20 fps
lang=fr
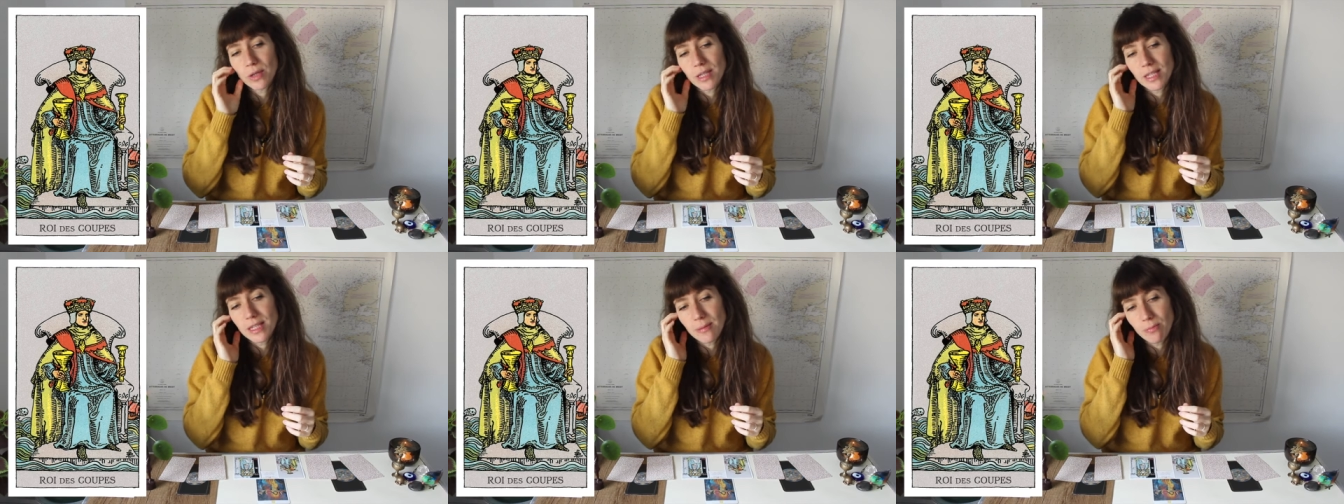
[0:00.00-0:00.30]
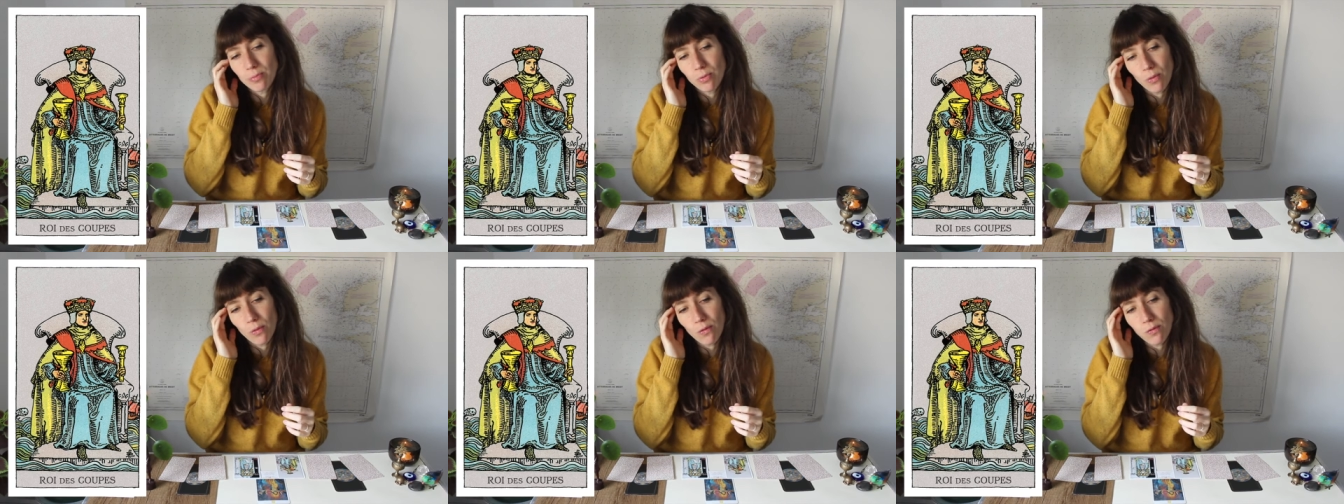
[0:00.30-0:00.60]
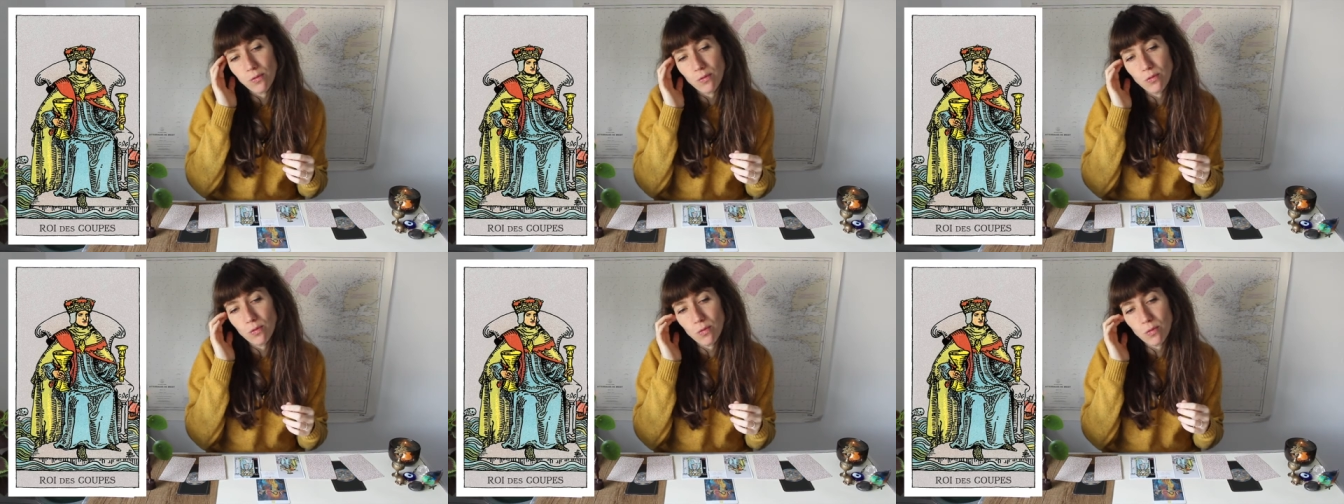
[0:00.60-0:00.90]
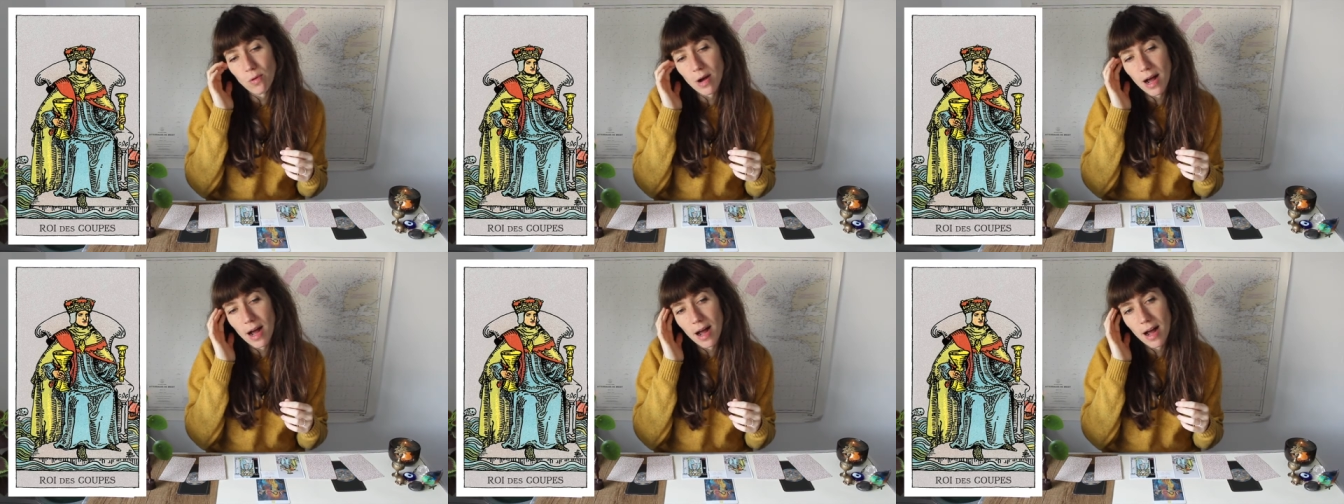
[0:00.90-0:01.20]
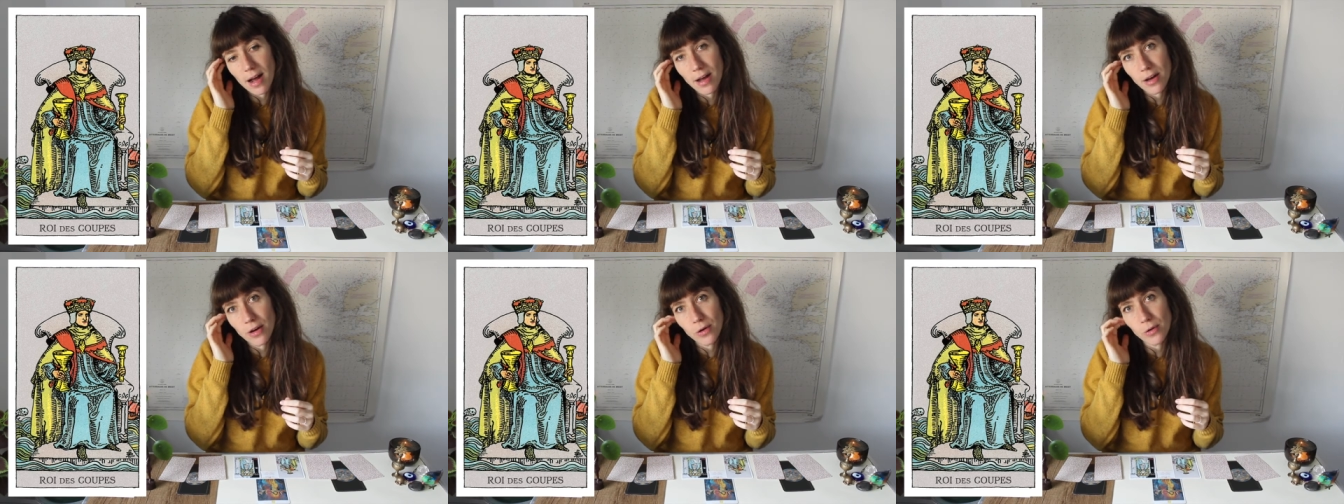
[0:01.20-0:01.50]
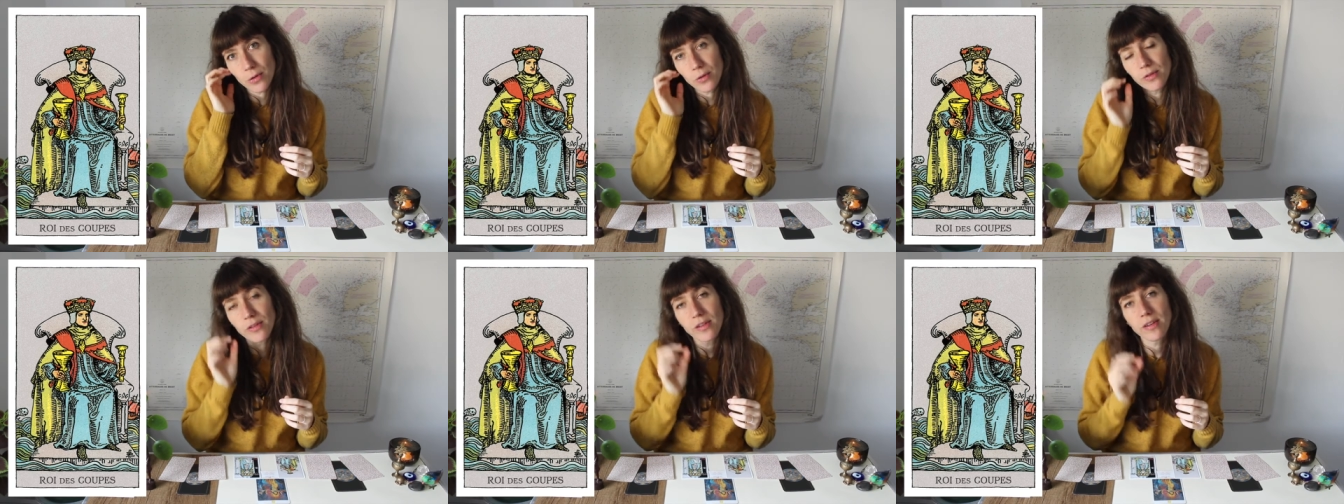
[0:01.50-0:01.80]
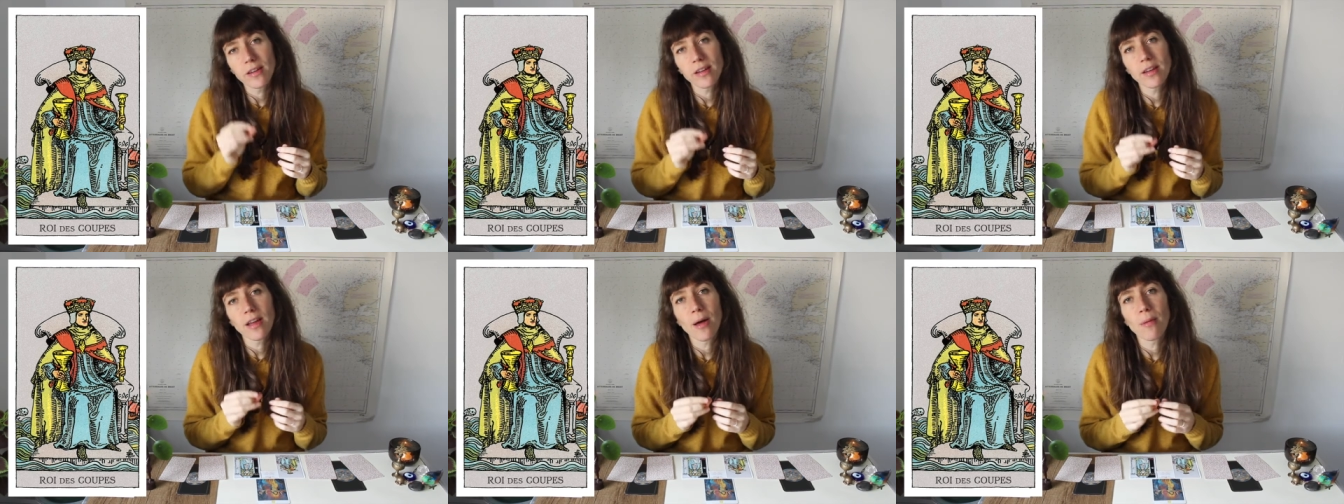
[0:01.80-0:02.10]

qui pour vous a un côté